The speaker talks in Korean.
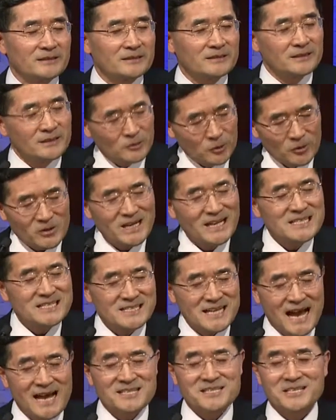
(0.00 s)
그 동일한
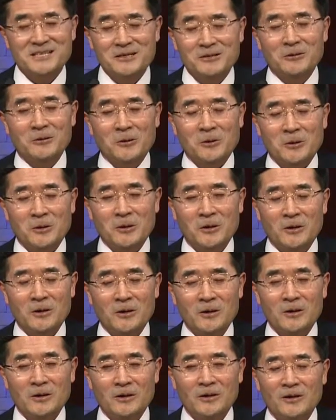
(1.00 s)
사실을
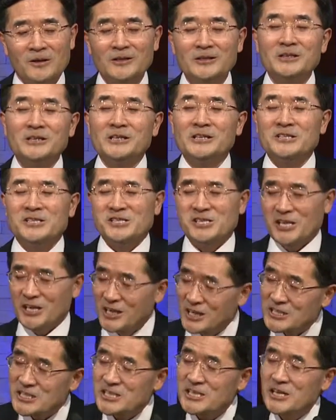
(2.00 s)
놓고
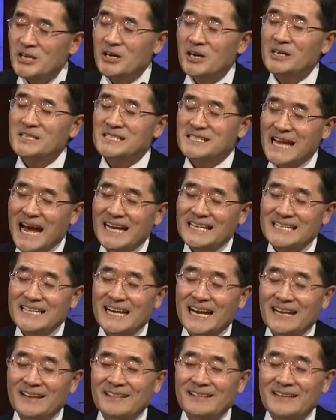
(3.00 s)
전혀
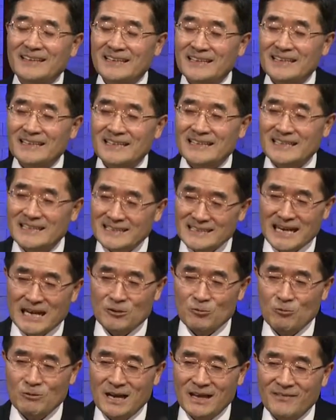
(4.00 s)
상이한
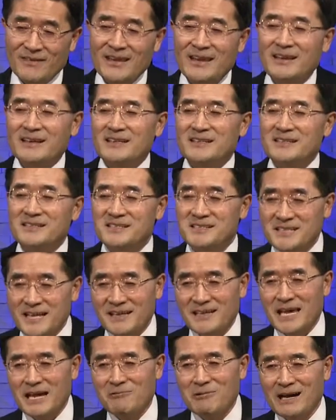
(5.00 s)
인간관
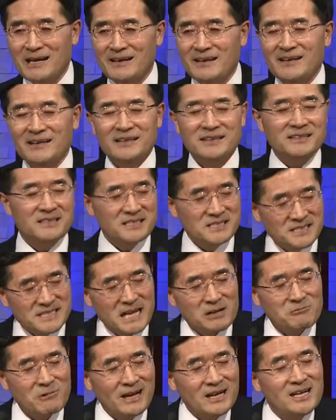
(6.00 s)
세계관,
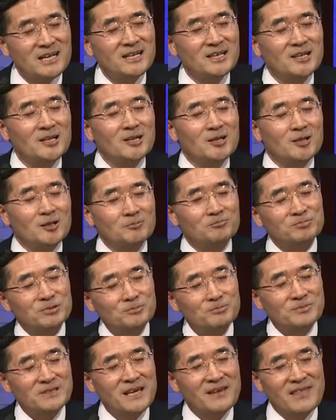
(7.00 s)
인생관을
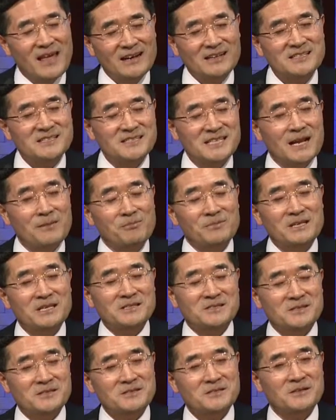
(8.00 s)
품게 되는 사람들이
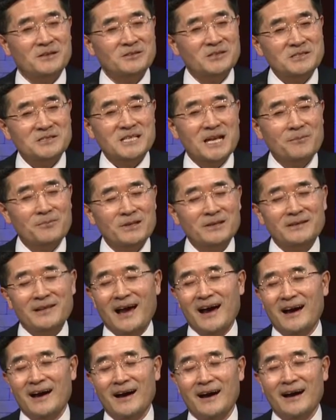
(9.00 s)
있어서 어떤 사람들은
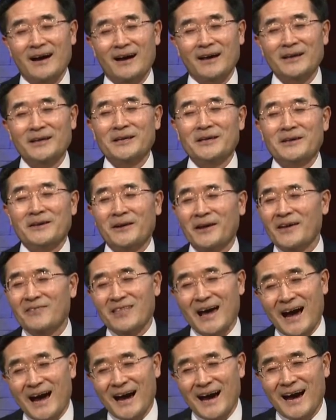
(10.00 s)
아 이렇게
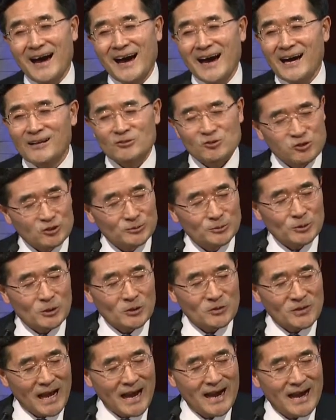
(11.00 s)
다
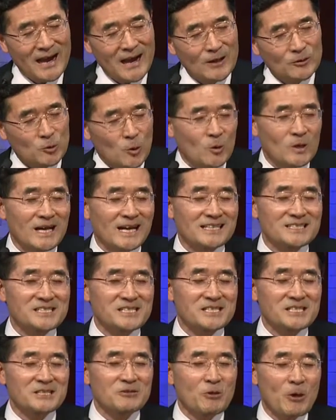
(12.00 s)
죽음으로 다
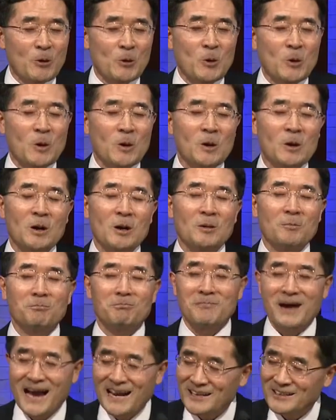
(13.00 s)
똑같이 되고
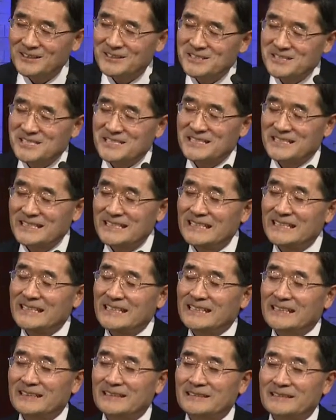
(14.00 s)
말
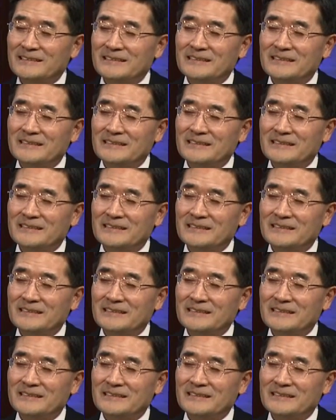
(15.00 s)
것이니